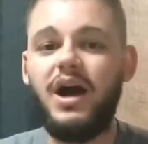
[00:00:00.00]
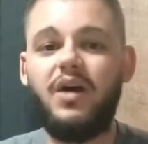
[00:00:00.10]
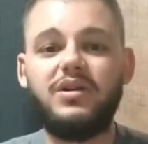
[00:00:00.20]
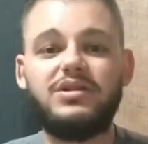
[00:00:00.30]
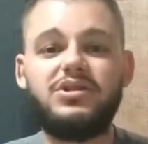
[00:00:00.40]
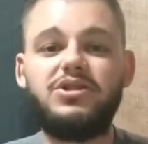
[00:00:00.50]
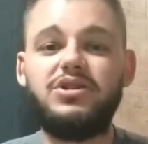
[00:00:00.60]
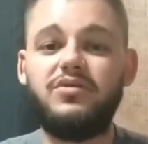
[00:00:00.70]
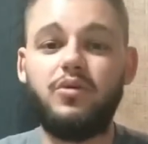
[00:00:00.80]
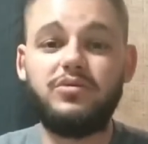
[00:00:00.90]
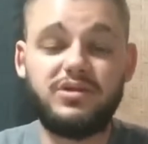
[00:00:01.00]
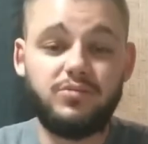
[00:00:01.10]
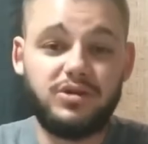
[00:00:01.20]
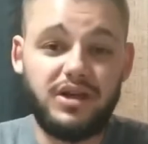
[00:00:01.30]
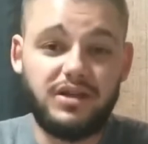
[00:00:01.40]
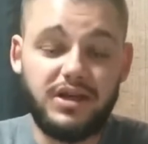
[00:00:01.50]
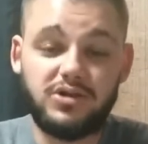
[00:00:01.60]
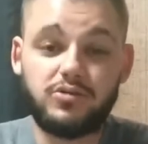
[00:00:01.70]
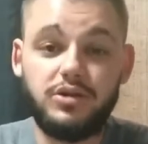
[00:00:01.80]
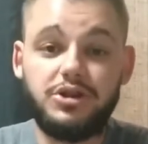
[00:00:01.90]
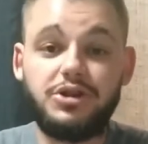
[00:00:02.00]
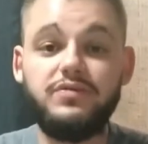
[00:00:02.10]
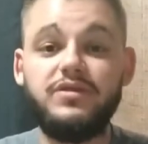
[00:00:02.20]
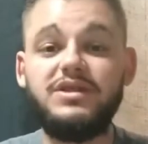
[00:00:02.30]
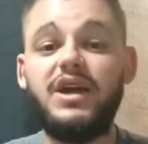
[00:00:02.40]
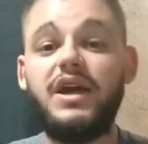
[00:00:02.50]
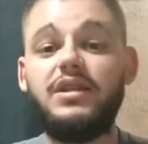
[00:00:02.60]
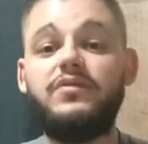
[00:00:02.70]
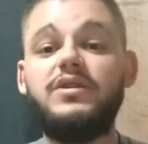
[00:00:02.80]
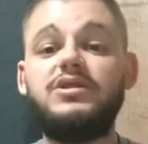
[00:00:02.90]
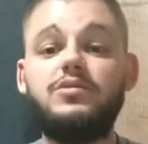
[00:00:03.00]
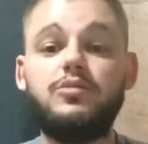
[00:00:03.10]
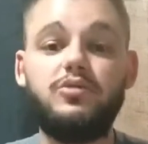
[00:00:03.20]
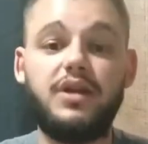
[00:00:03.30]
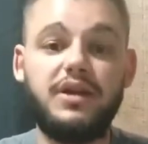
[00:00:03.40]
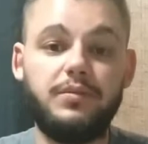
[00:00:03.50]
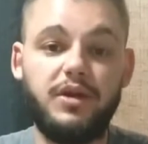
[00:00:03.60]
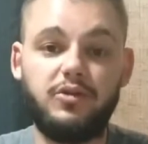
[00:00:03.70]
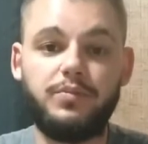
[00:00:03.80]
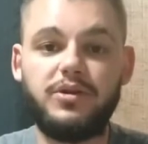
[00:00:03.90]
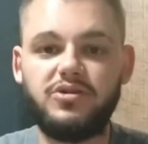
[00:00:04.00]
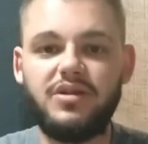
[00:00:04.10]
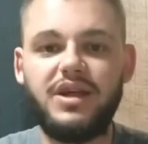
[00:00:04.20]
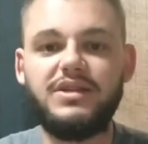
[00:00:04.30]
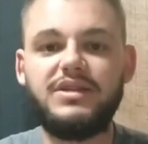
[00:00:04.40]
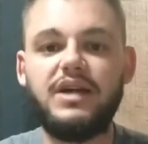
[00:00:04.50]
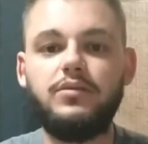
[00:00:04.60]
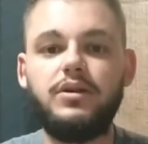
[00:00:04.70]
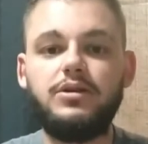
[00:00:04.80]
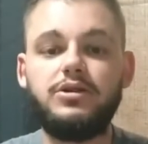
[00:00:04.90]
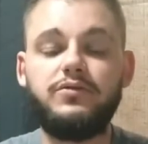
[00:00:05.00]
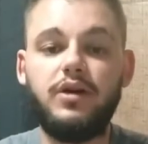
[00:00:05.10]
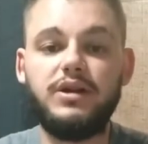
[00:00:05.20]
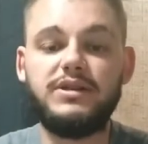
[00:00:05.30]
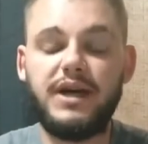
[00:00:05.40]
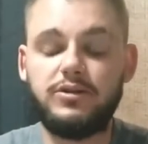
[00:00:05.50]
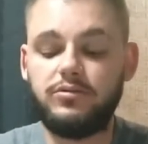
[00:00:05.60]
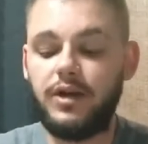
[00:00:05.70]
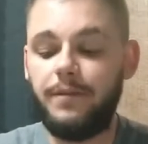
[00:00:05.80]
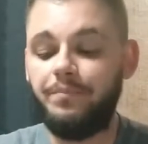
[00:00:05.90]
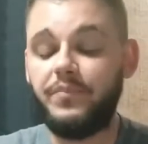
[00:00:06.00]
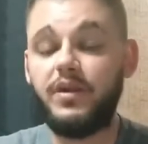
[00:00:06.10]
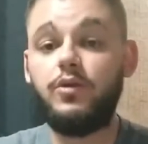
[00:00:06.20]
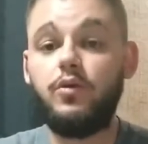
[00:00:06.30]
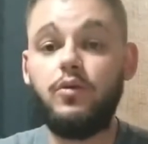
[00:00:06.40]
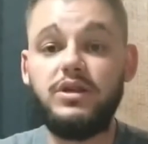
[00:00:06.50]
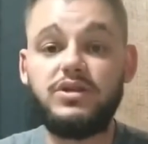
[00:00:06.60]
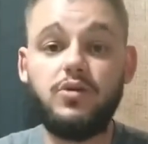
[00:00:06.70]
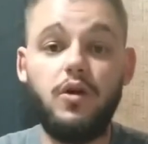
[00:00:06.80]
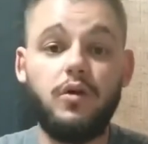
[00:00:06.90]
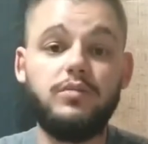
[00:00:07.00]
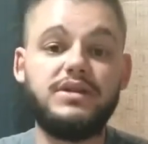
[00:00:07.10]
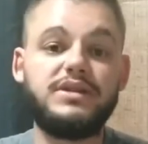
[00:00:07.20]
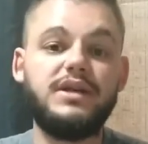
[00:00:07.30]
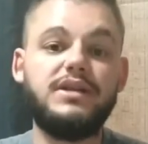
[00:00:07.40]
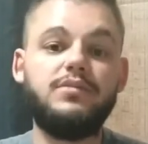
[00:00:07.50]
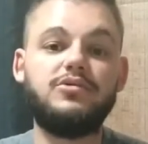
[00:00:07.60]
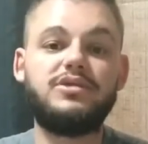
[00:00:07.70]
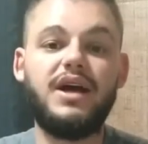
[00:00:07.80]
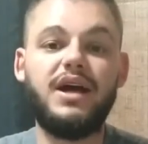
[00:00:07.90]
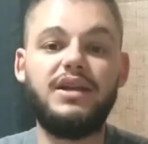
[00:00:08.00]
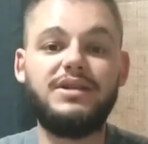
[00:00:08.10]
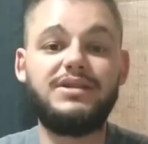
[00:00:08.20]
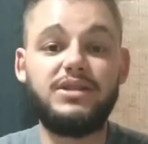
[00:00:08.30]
aulas de outras modalidades coletivas e ainda fazia o meu treinamento personalizado ali, individualizado, tá? E com isso, comecei a demonstrar ali e